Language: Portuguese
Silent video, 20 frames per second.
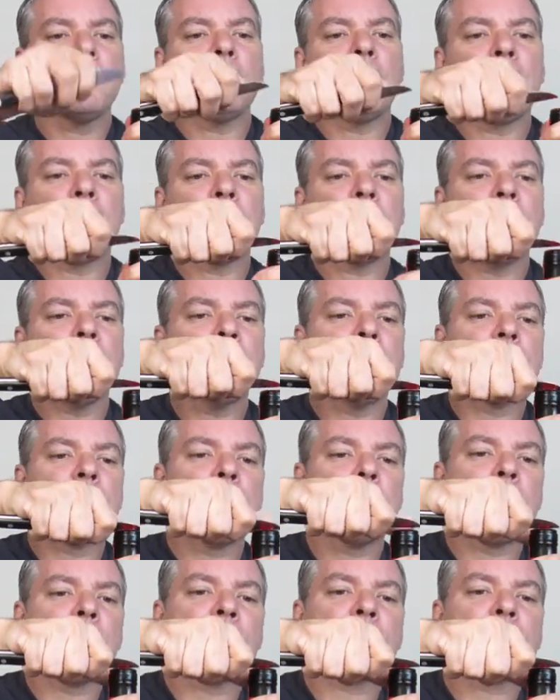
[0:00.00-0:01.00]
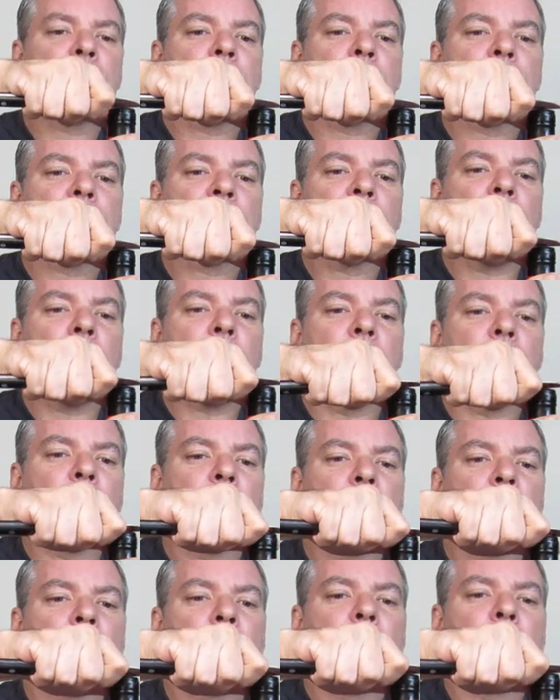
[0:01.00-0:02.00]
Aqui em cima acho que não sai, não.
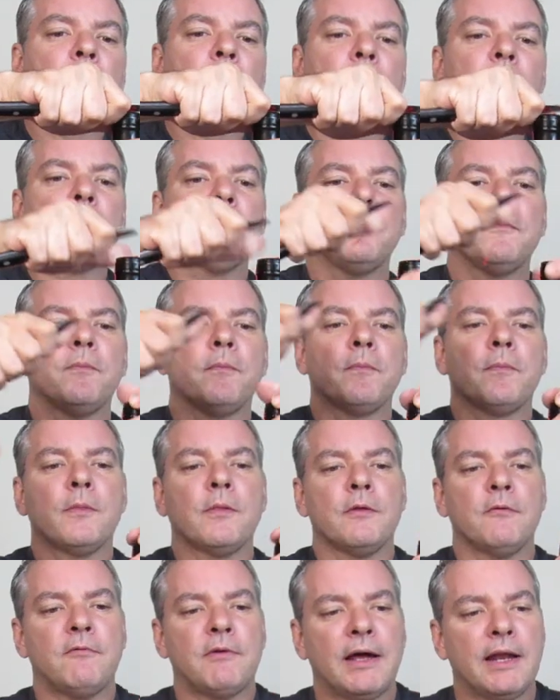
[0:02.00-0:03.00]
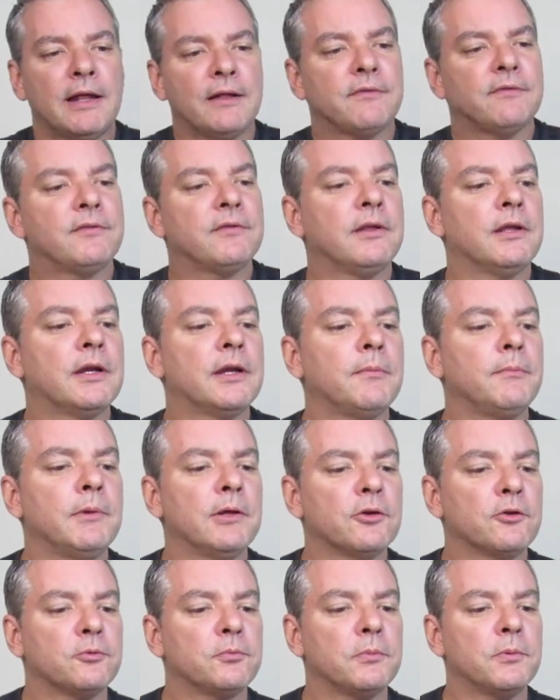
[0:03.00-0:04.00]
Vai na cera
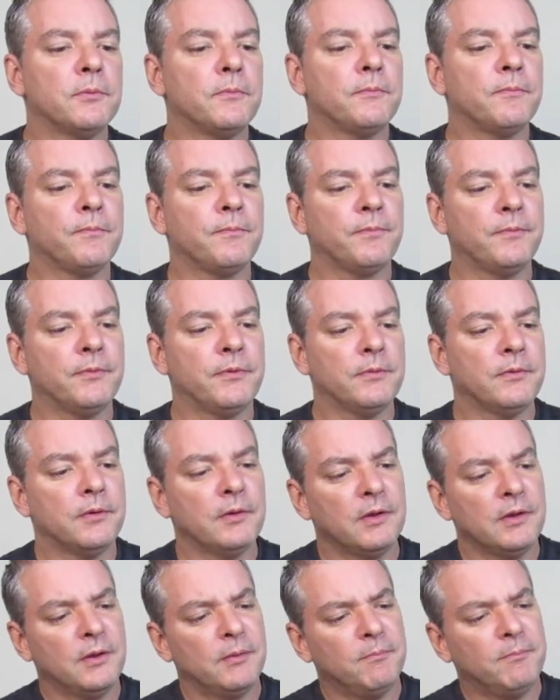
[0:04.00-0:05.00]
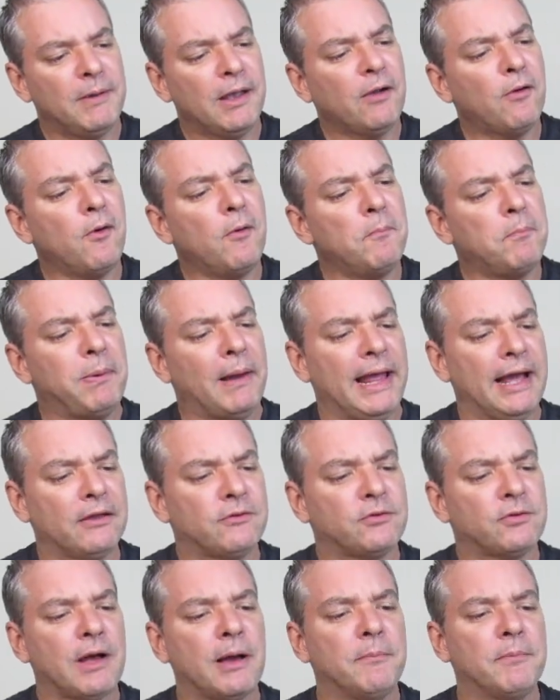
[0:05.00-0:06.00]
mesmo. Bem
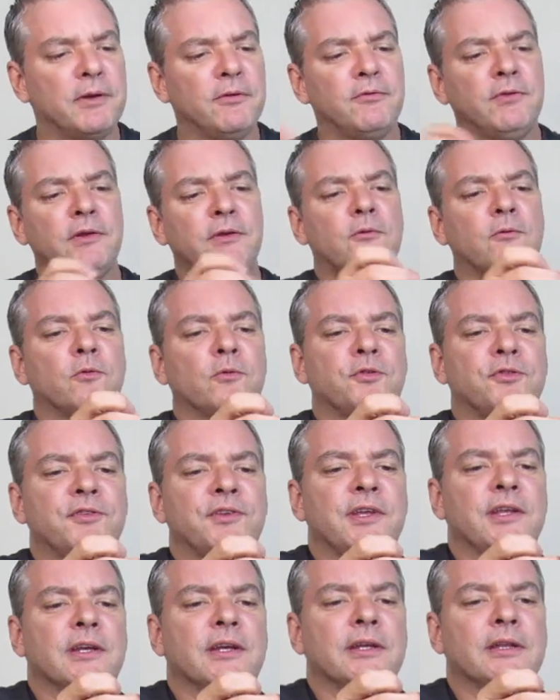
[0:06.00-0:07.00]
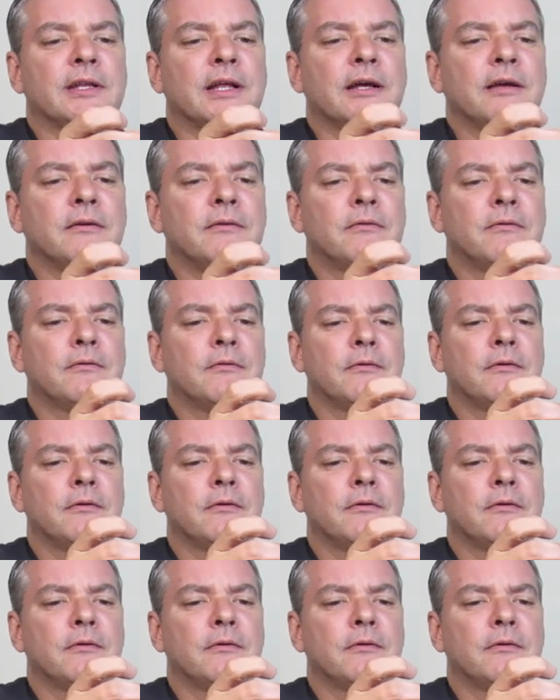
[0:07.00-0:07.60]
complexo abrir vinho com cera, tá?